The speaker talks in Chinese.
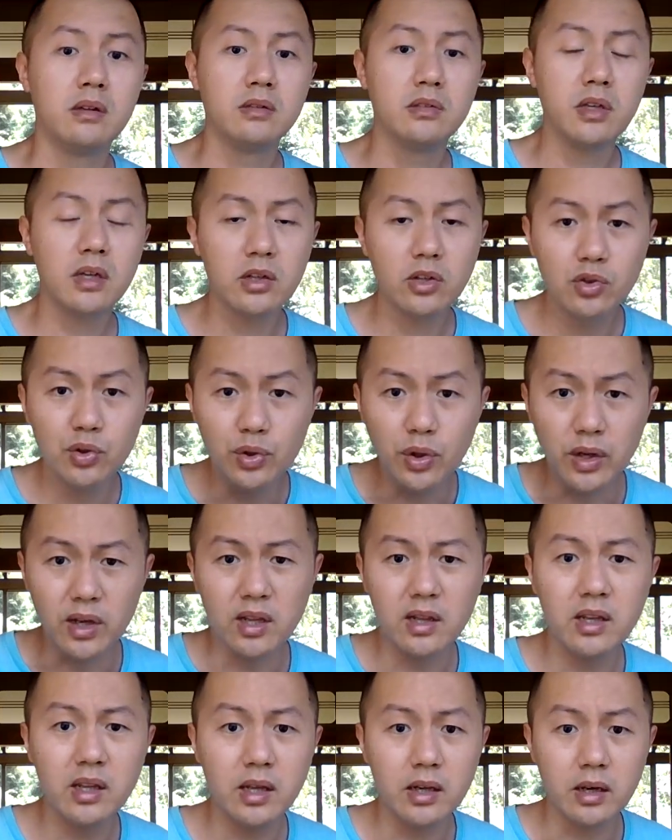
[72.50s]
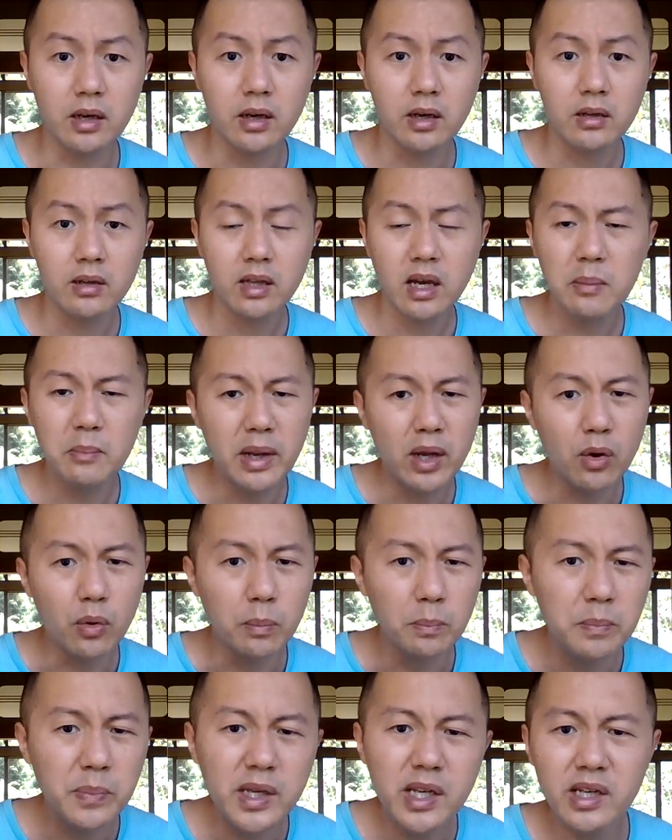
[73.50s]
这个权利他没有
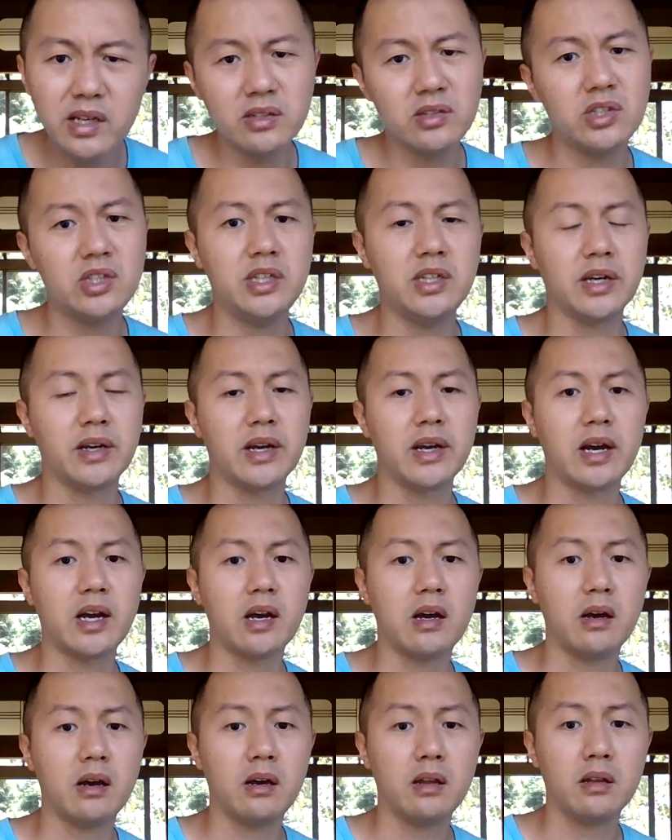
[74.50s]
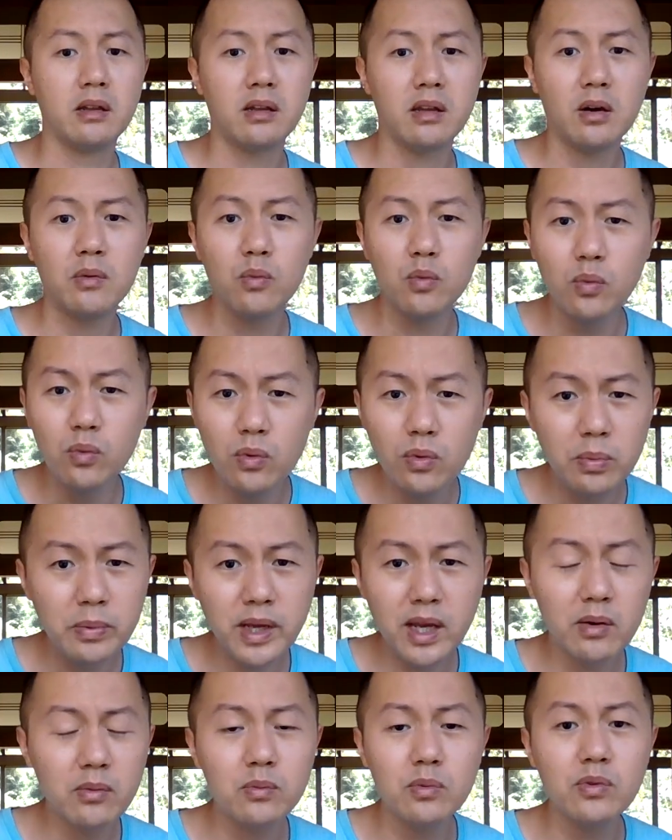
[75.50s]
边界感，他无
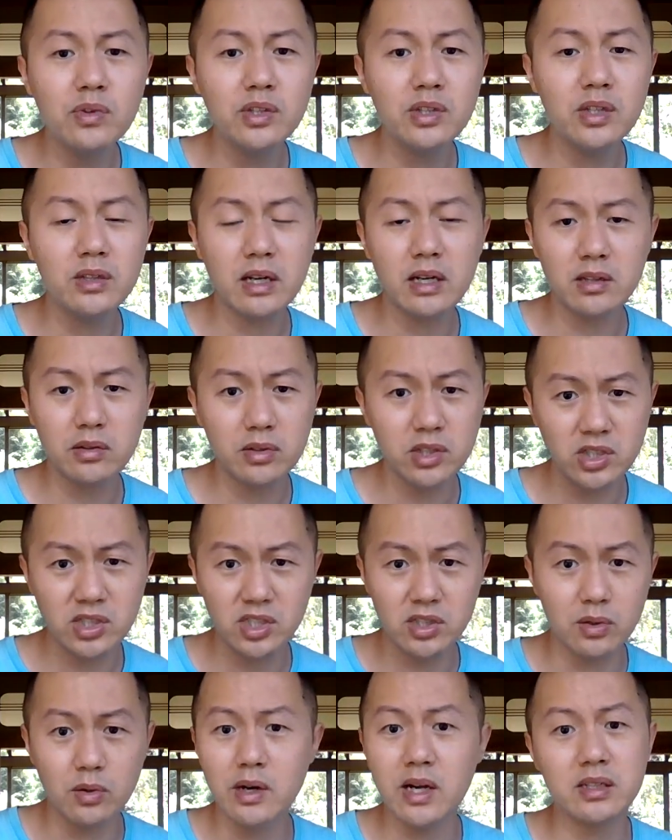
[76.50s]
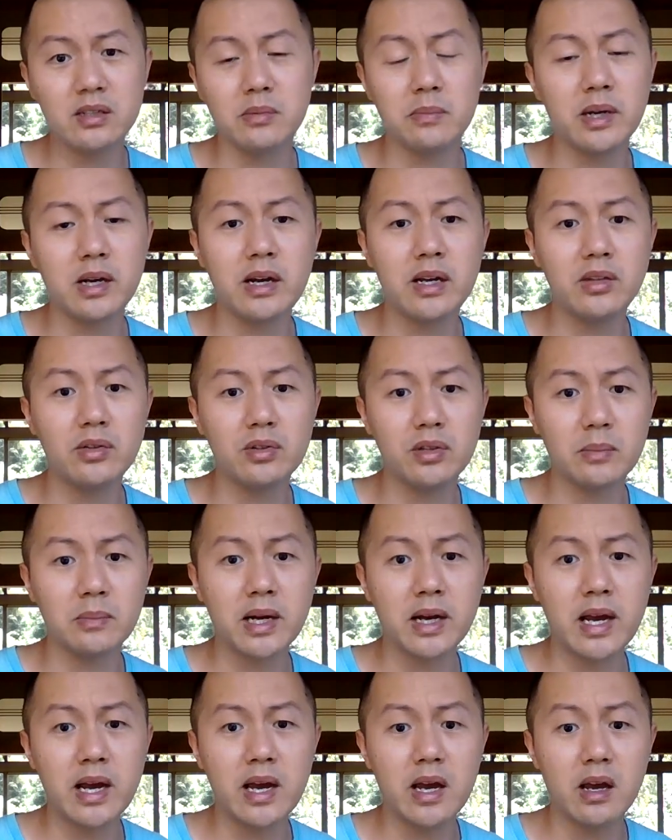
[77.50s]
边无际，他都喜欢怎么干就怎
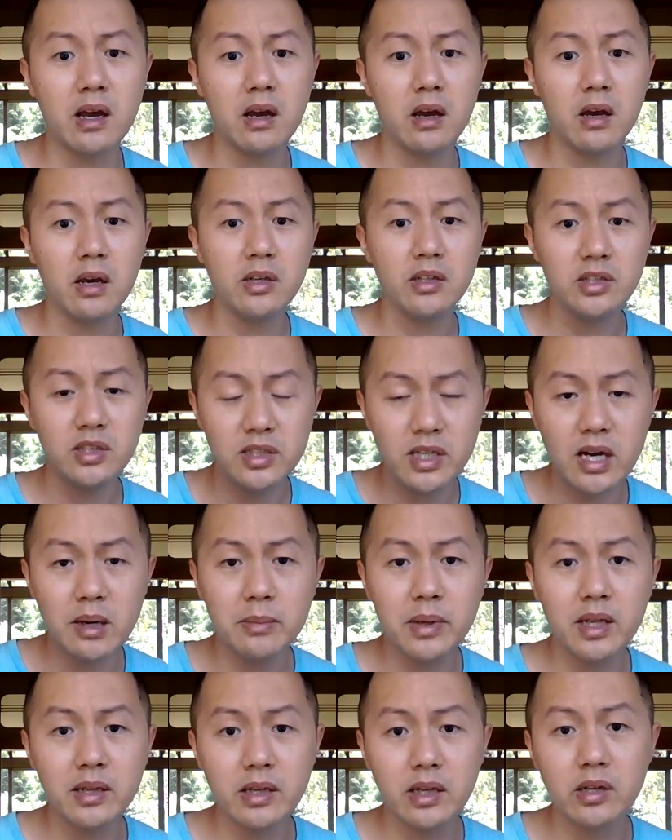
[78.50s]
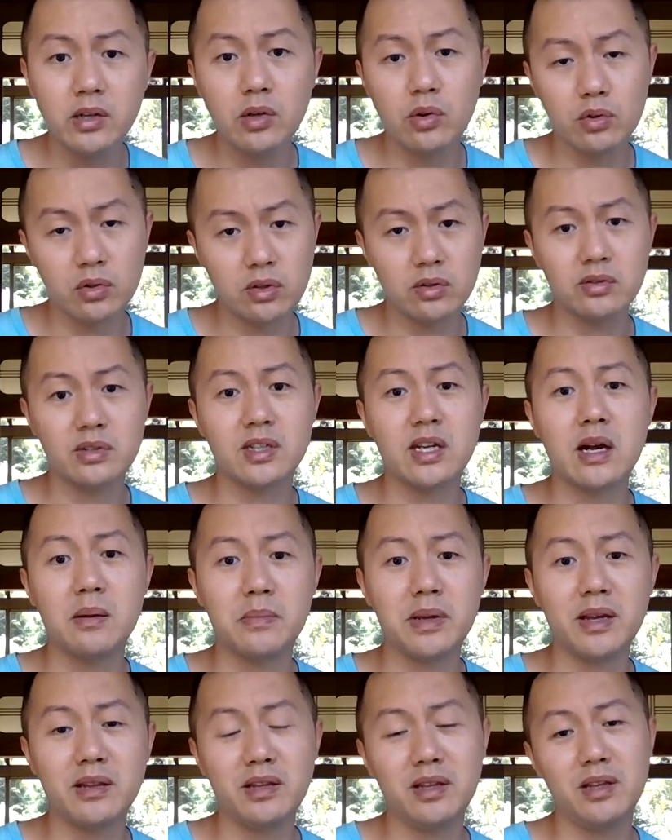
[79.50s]
么干。下面的人有时候上
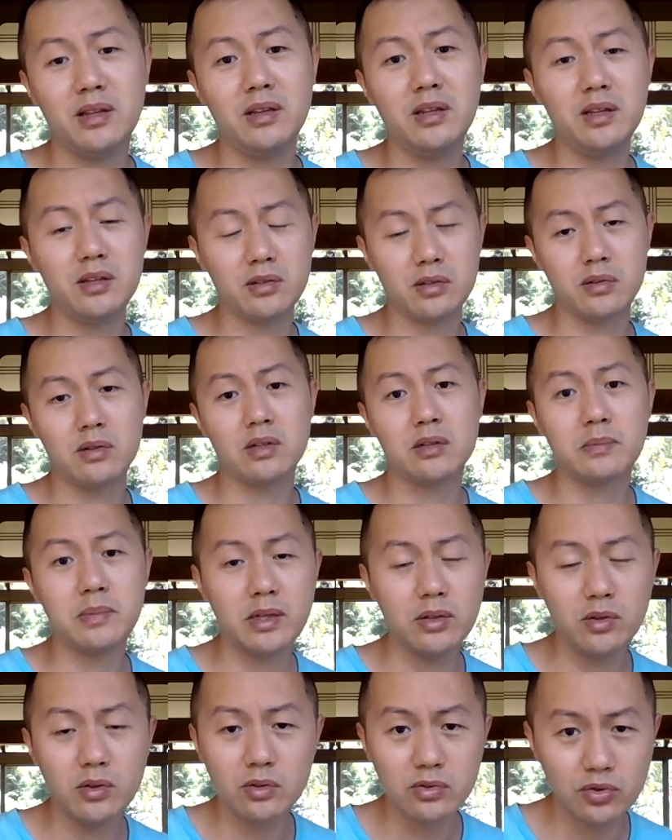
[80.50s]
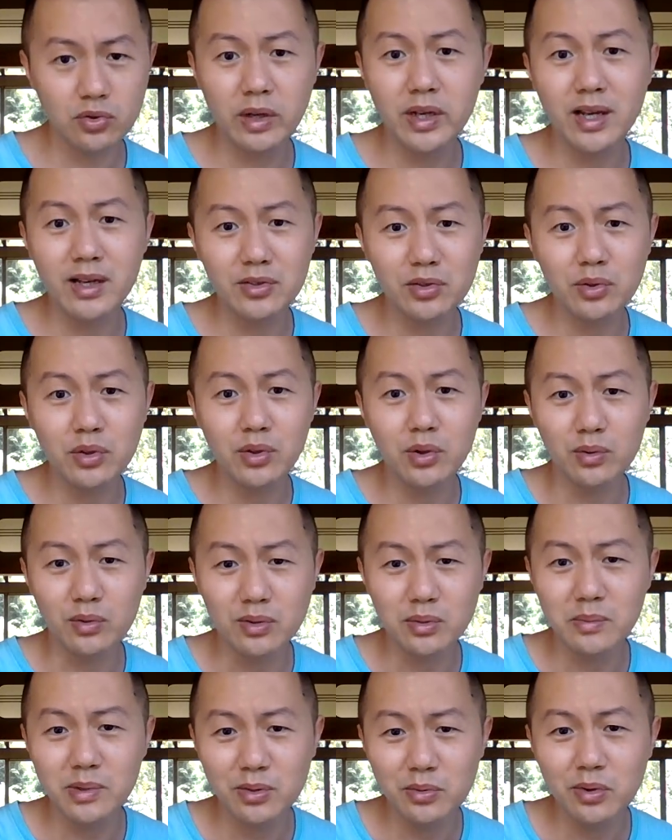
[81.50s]
面你你说这不有虽然说有
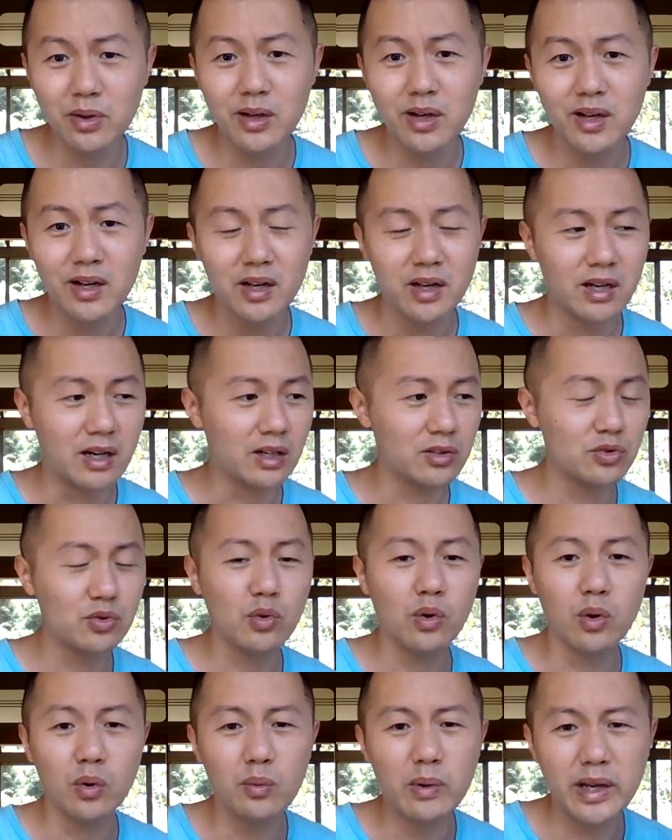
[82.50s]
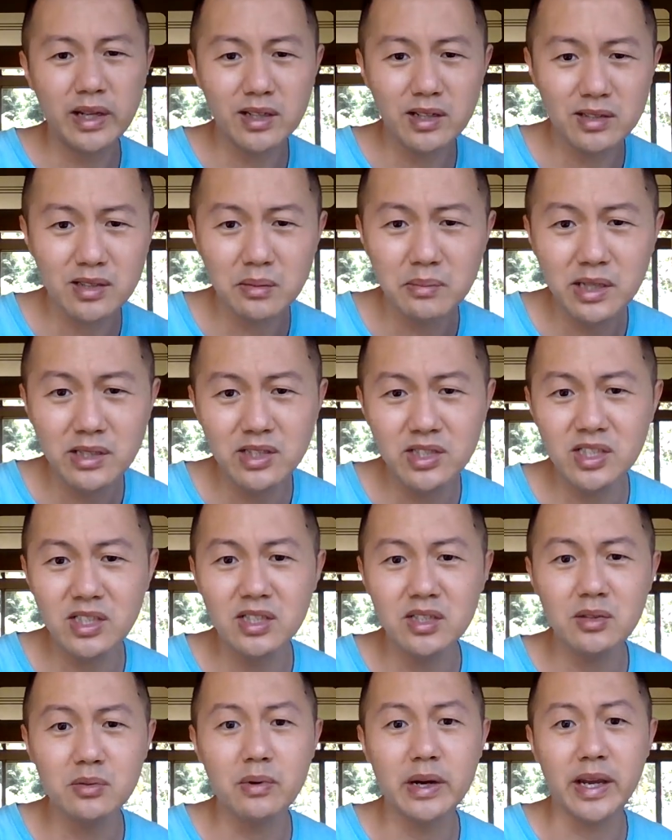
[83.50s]
这么多啊所谓的什么
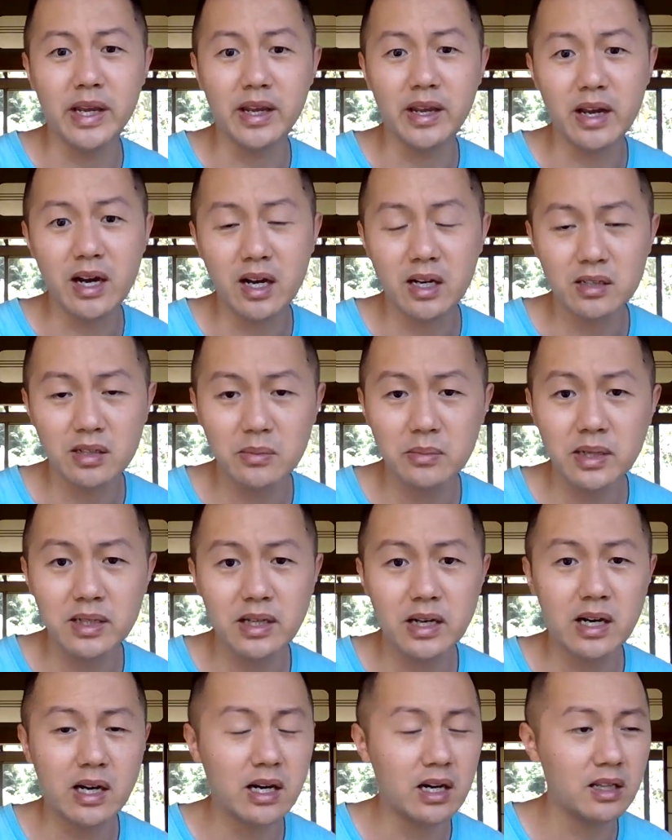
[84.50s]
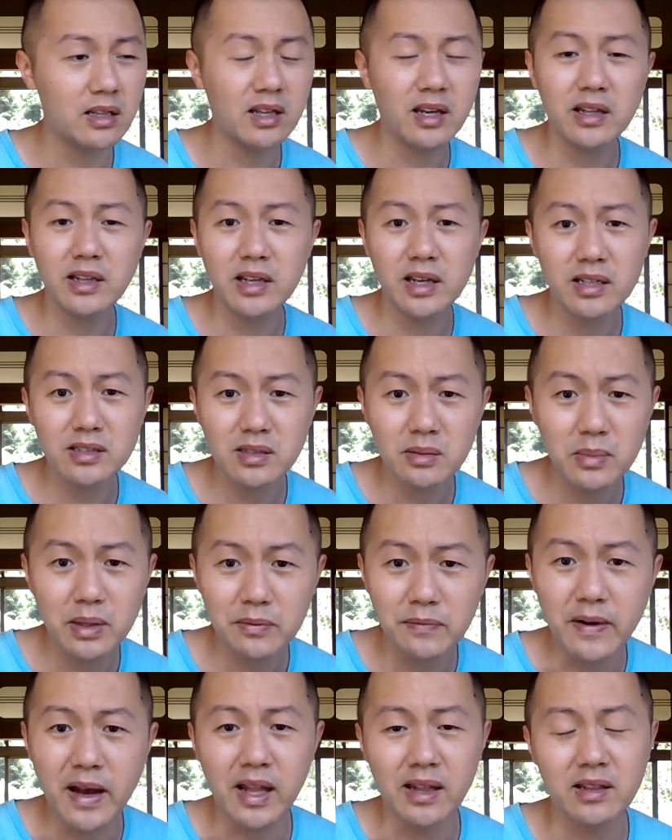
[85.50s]
纪委呀什么的啊，天天什
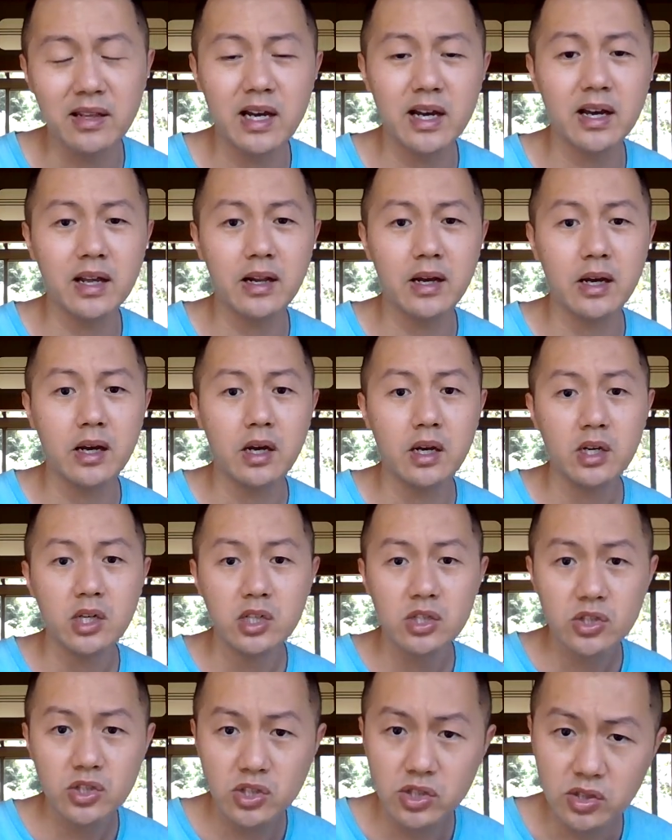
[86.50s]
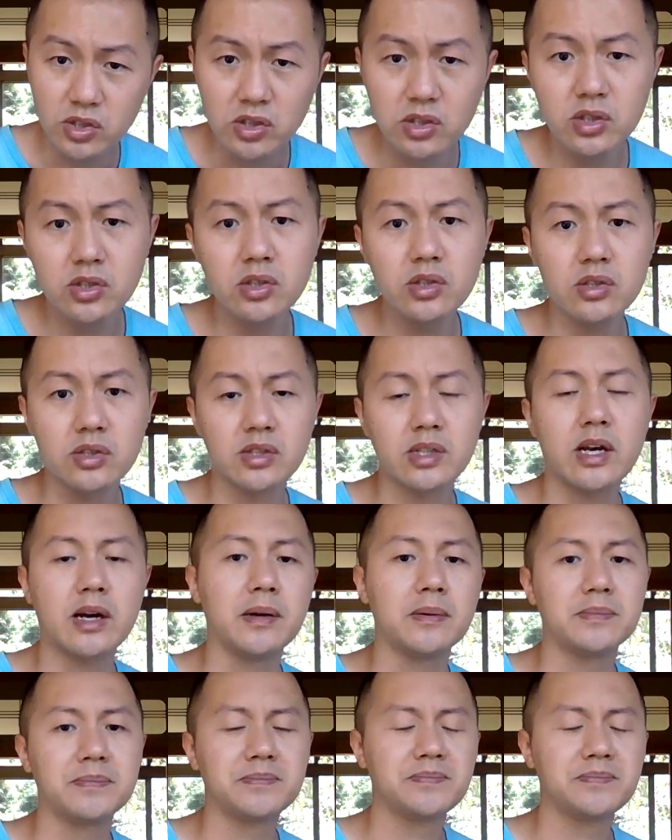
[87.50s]
么反贪啊，实质上。